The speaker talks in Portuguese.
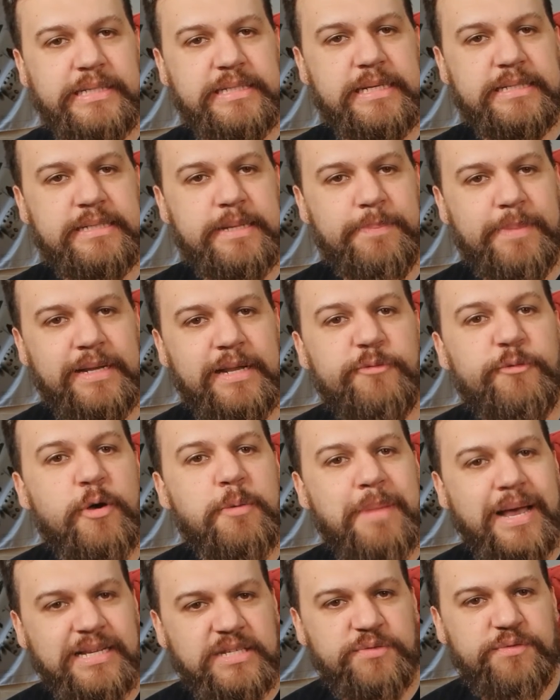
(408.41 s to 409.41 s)
Essa semana
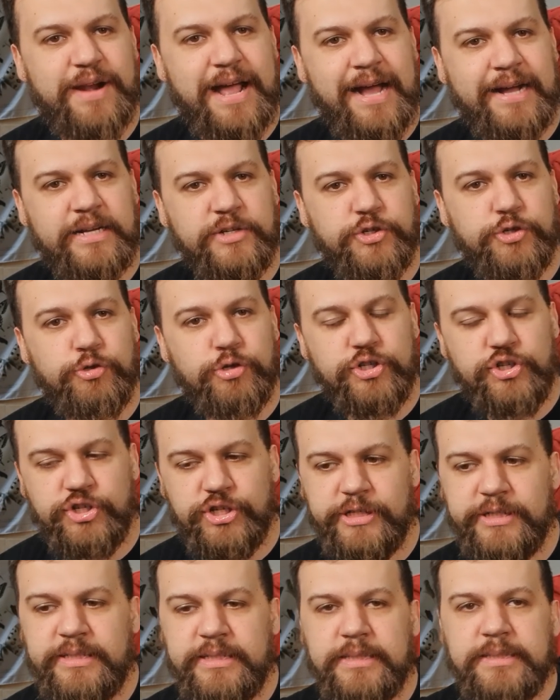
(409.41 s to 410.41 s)
foi mais fraca de
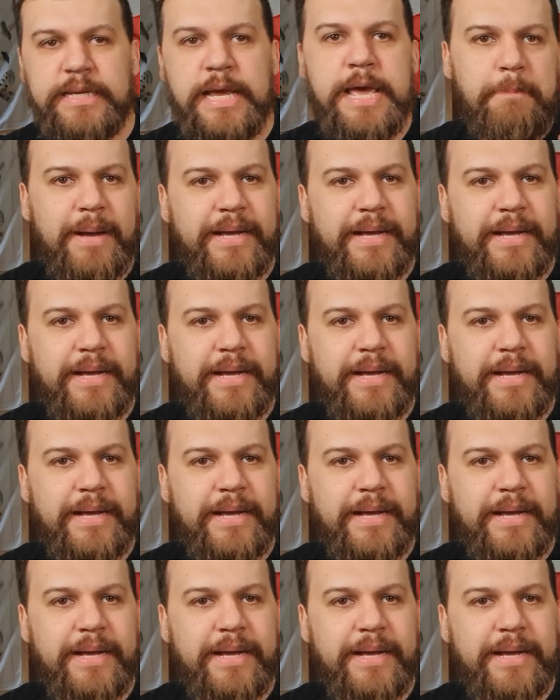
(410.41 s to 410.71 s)
notícias,